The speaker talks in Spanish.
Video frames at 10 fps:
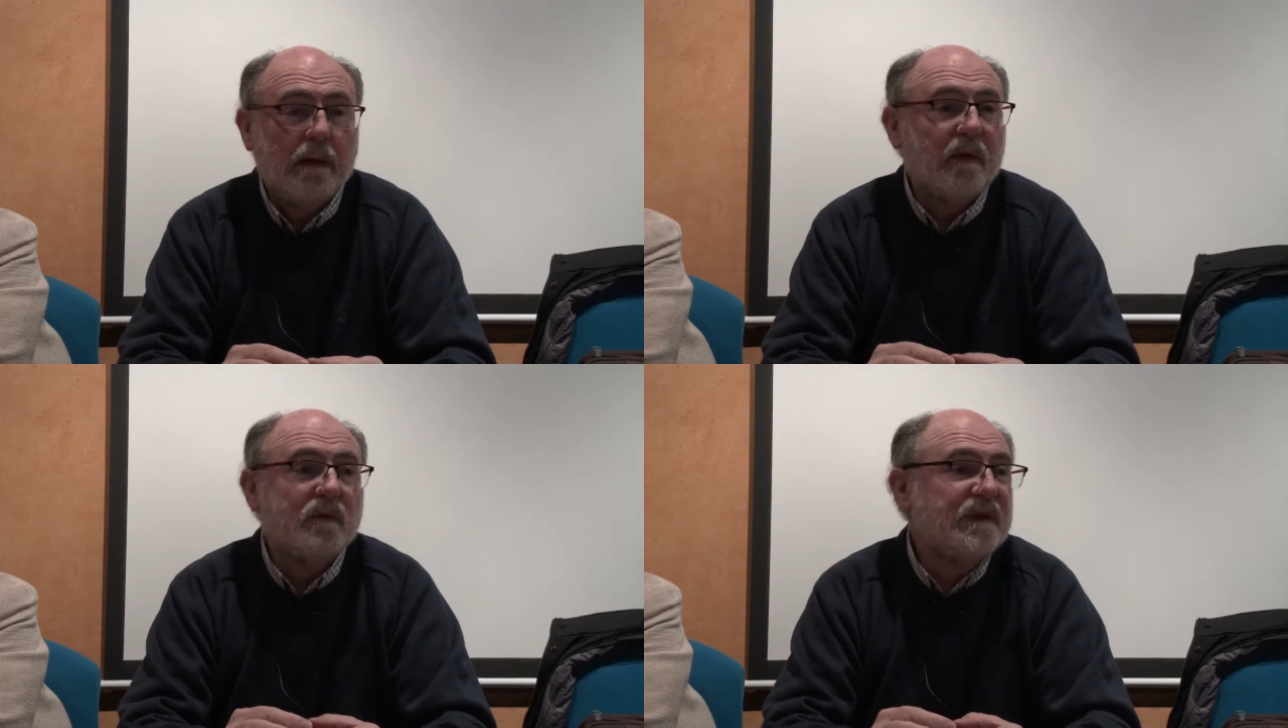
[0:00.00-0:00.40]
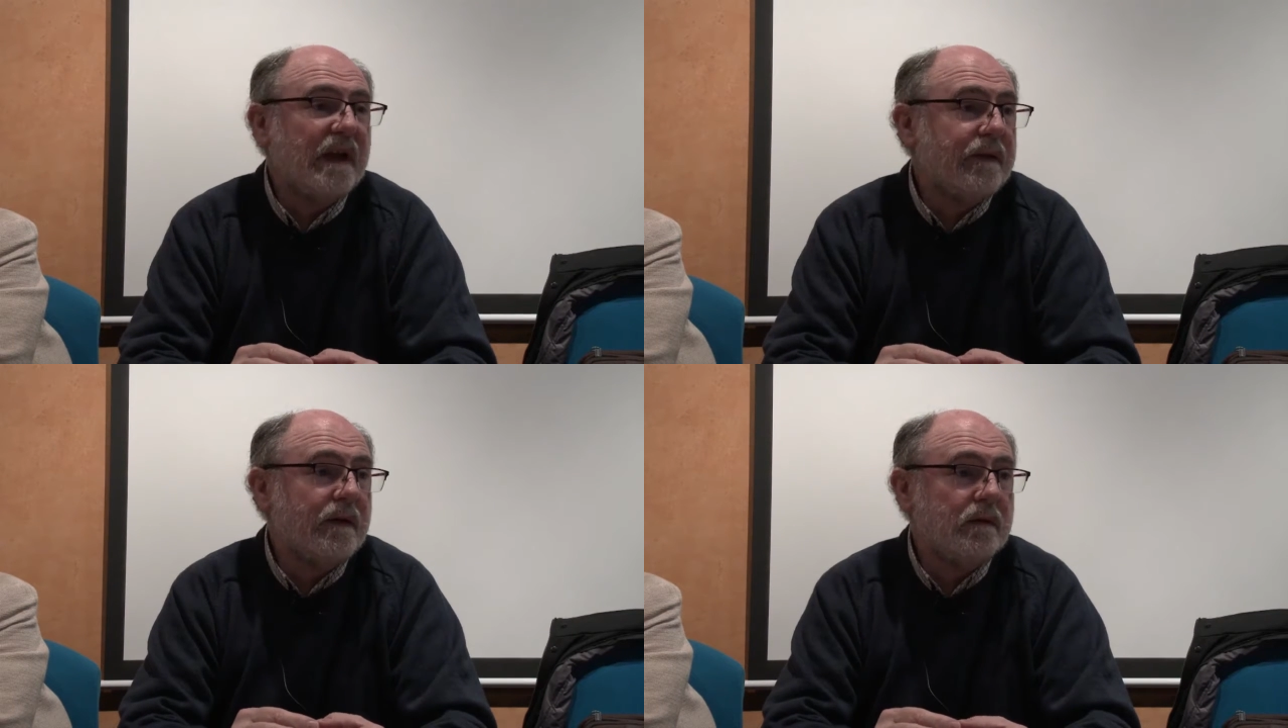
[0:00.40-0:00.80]
un
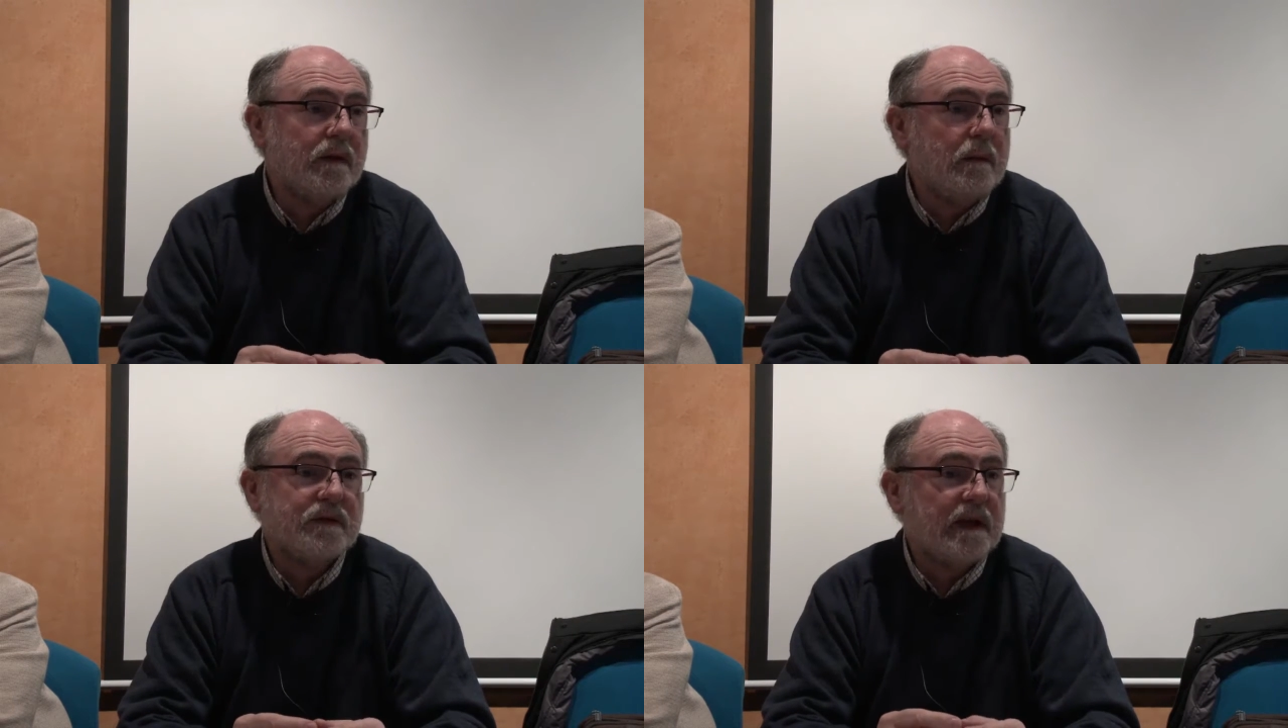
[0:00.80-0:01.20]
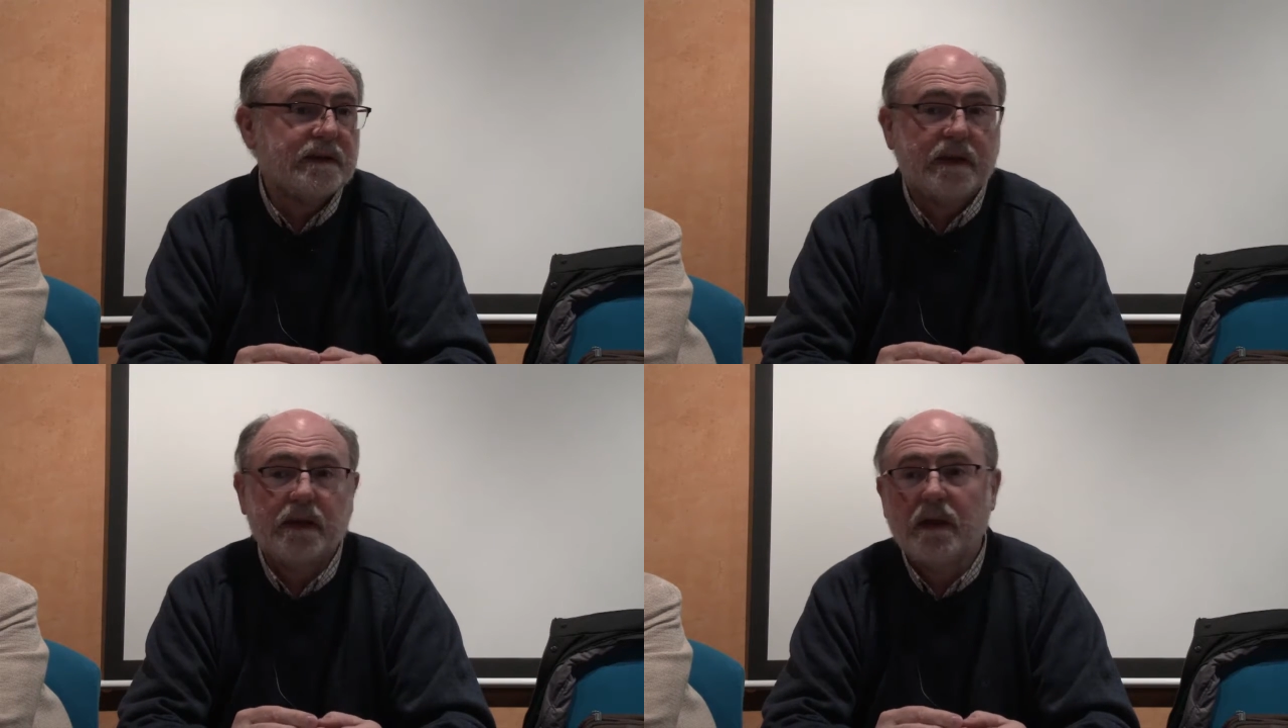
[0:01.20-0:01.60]
tercio lo vamos a
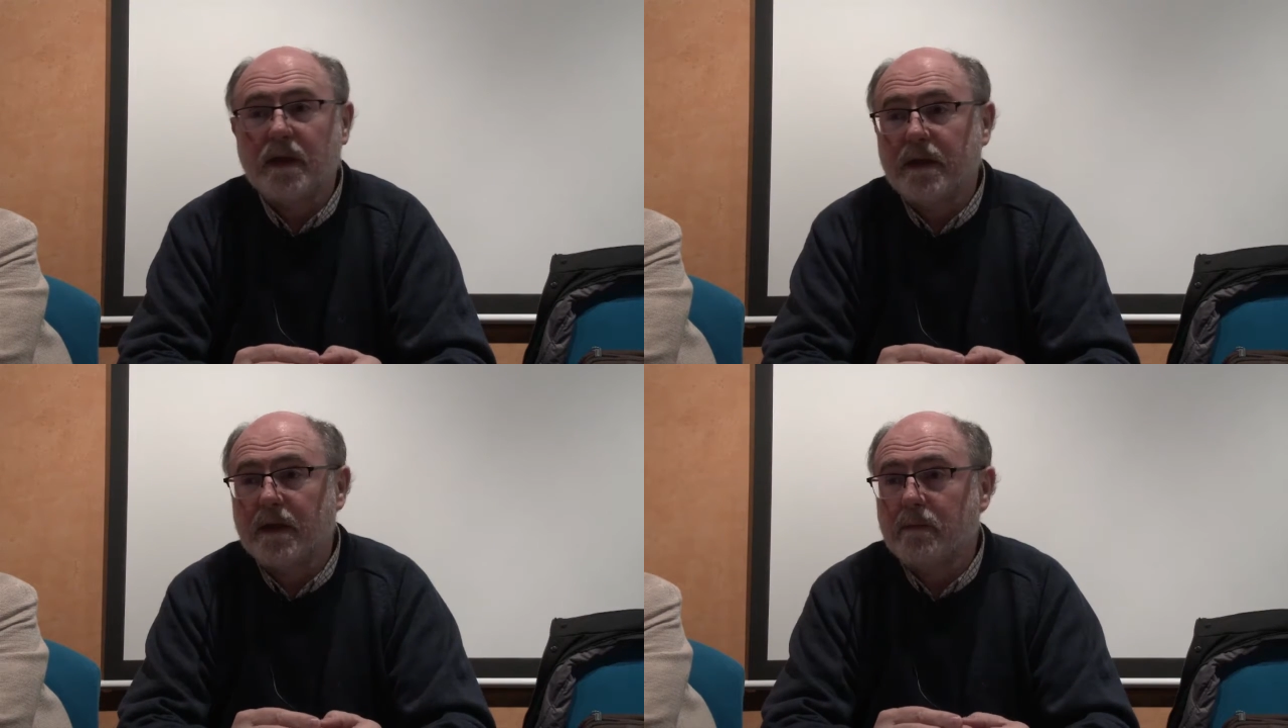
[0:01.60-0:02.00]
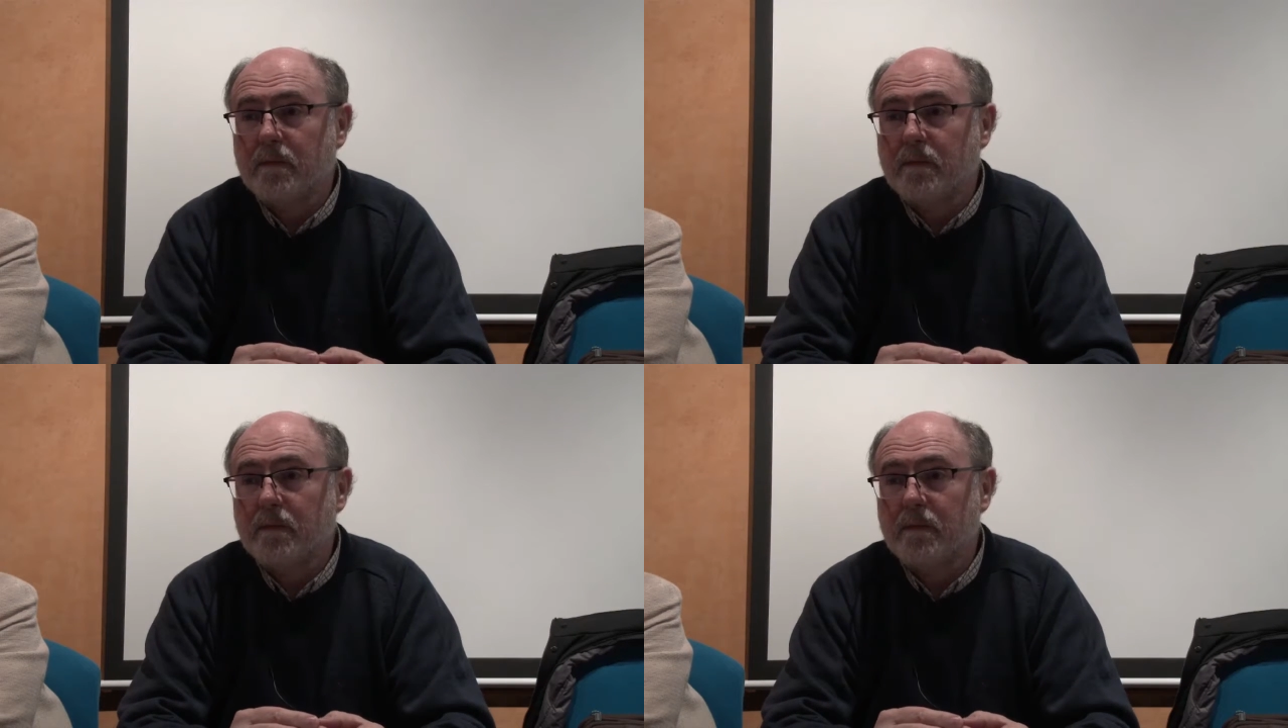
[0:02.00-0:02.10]
gastar en el líder.